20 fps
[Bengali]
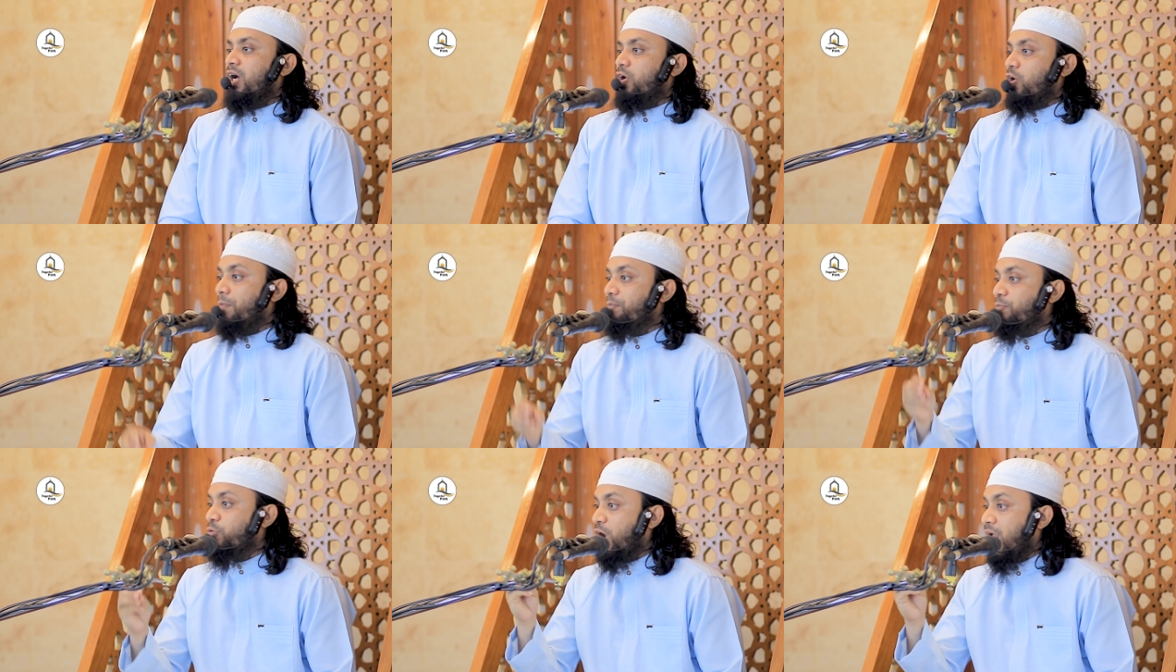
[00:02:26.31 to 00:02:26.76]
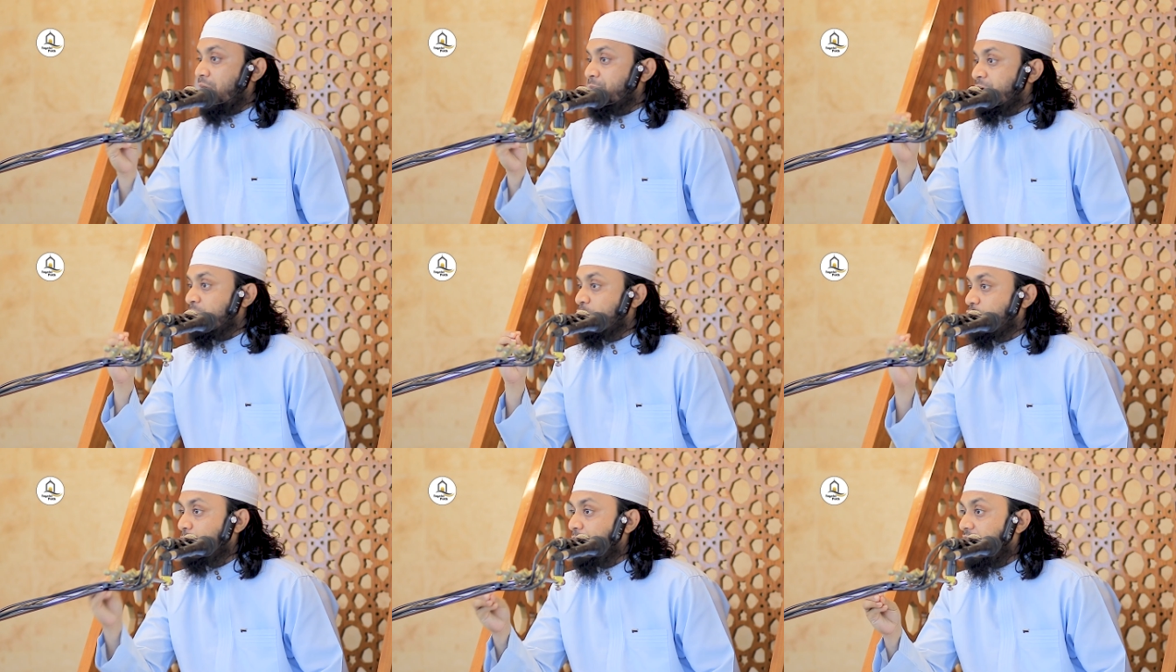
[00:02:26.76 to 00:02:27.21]
রব্বুল
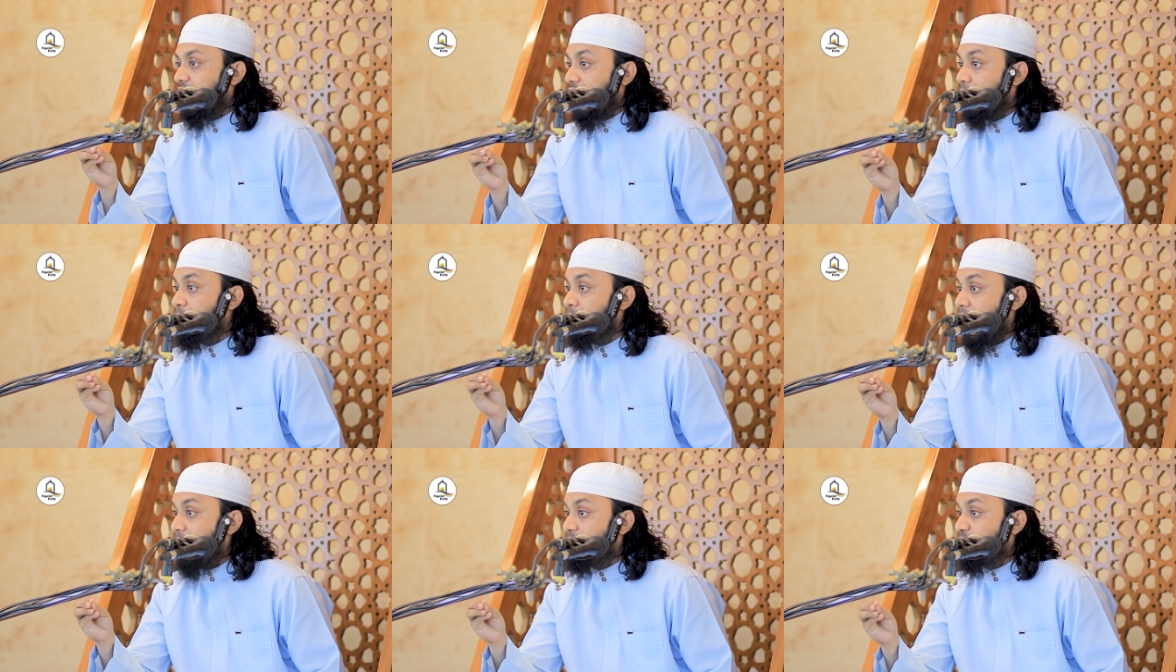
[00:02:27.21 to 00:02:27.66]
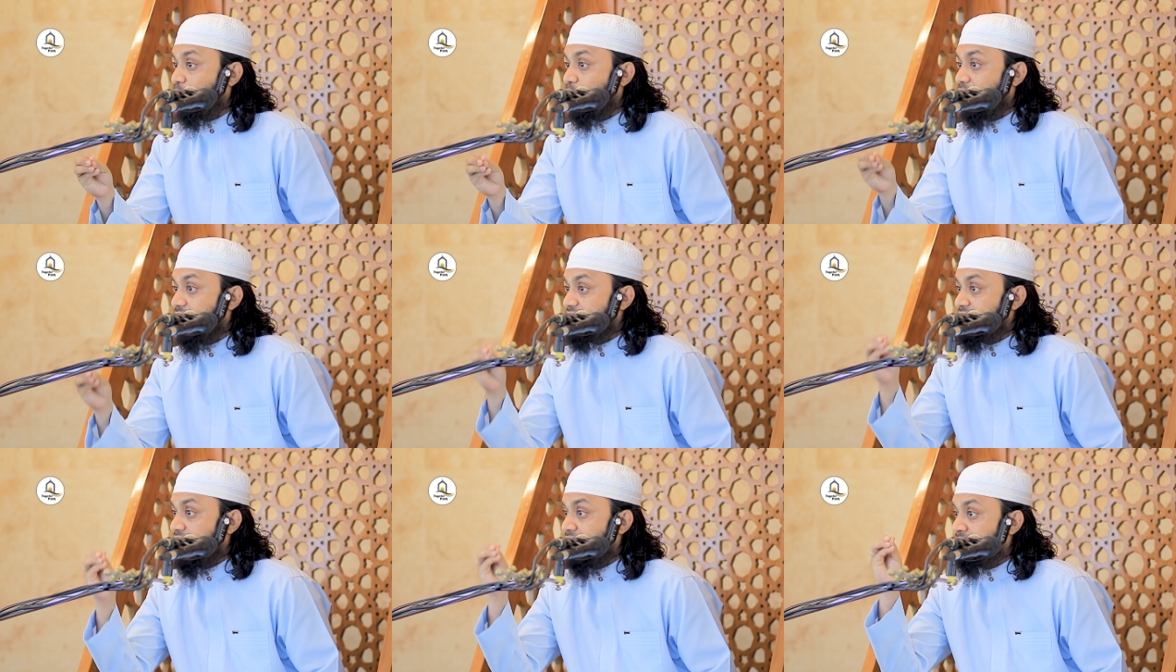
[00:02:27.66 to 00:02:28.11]
আমিন তোমাকে মাফ
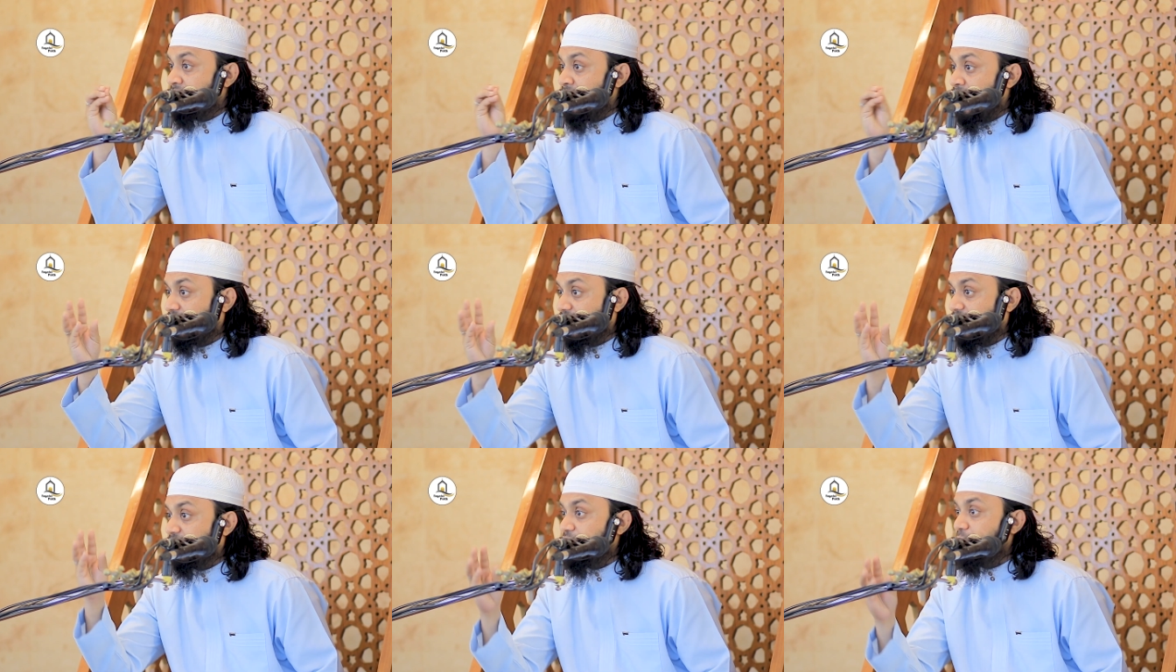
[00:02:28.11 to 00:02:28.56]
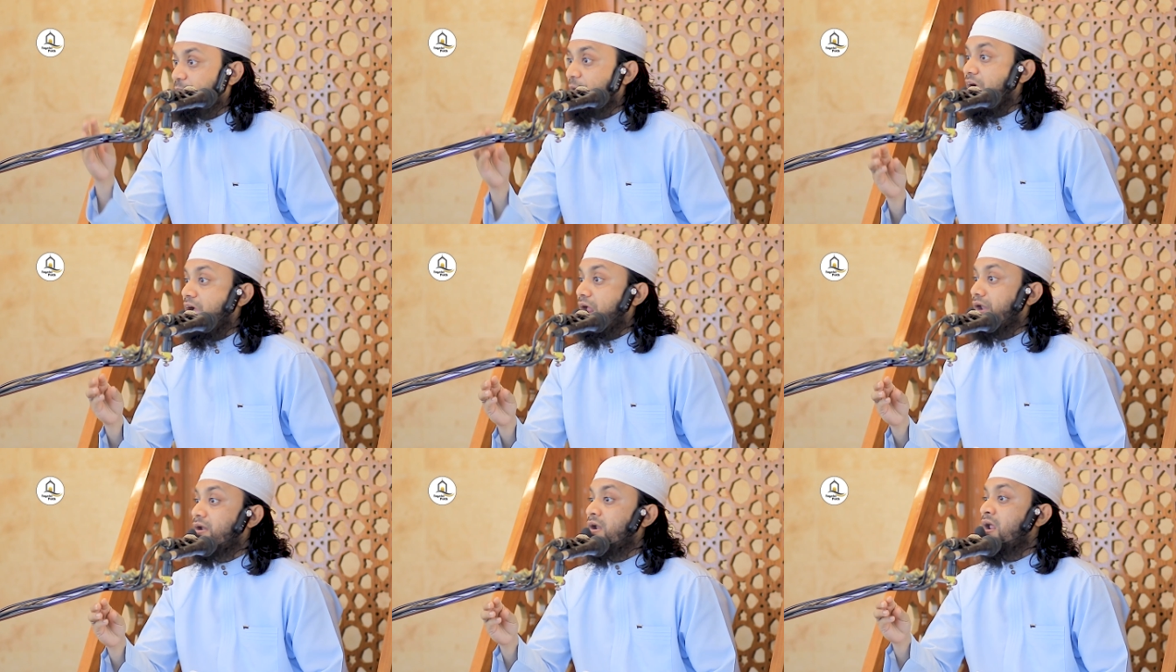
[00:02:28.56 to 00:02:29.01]
করে জান্নাতে
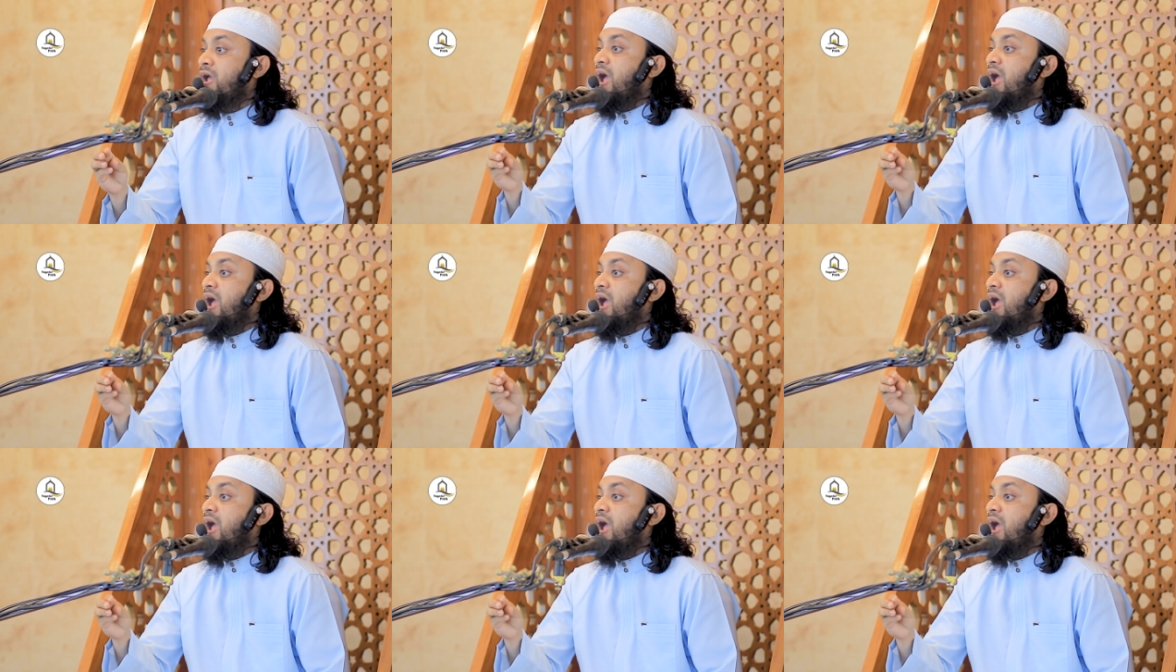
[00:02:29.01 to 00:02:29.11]
দিবেন